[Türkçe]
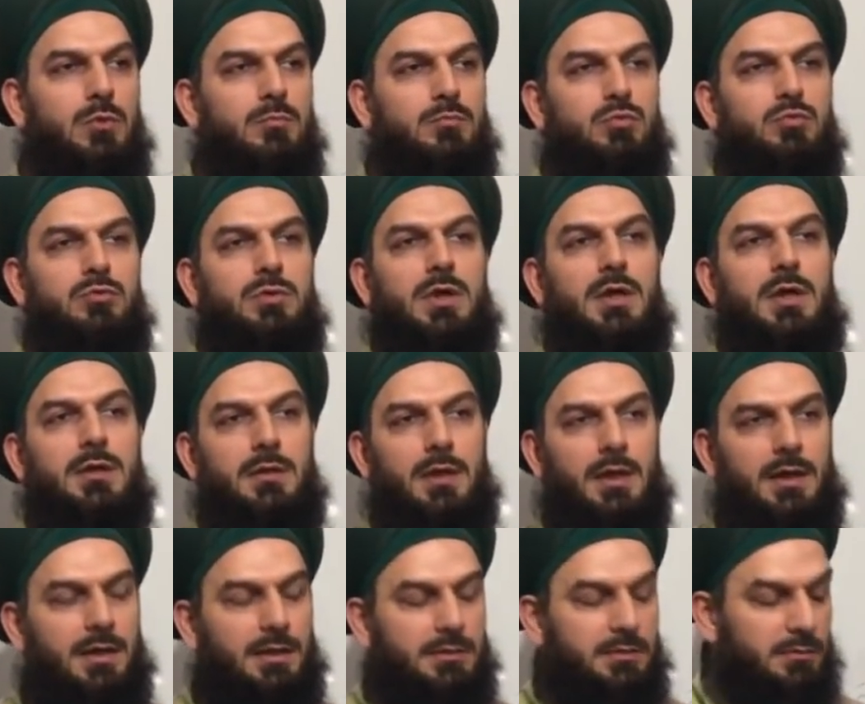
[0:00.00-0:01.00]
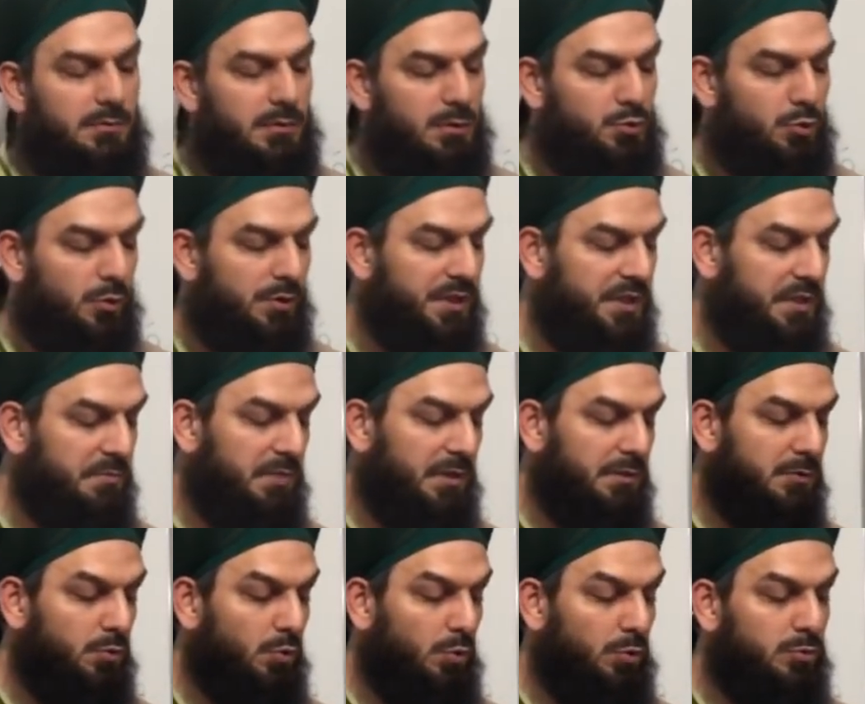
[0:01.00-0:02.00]
Bunlar Allah katında çok
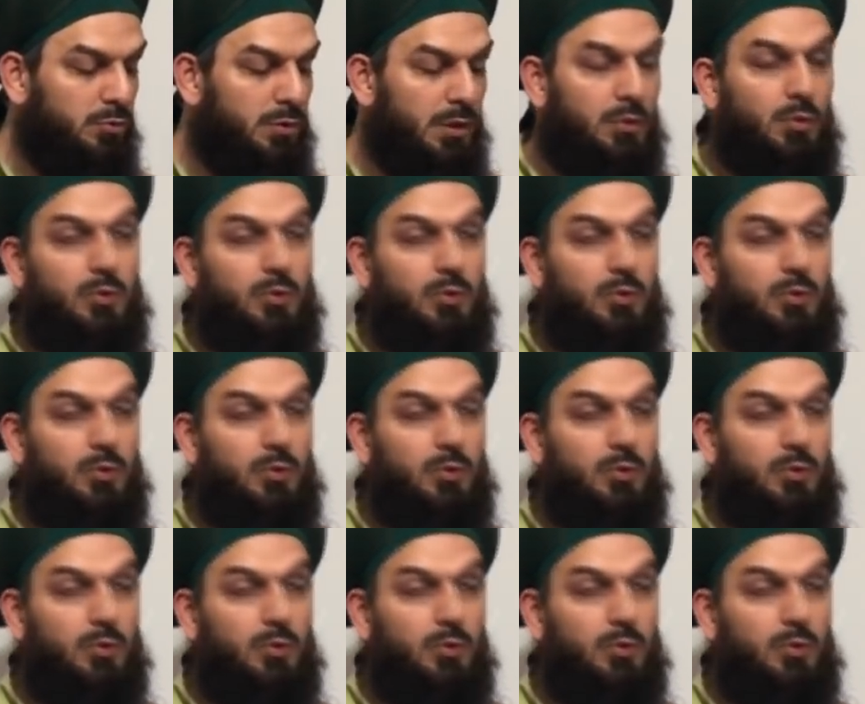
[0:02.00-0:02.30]
kıymetli oldular.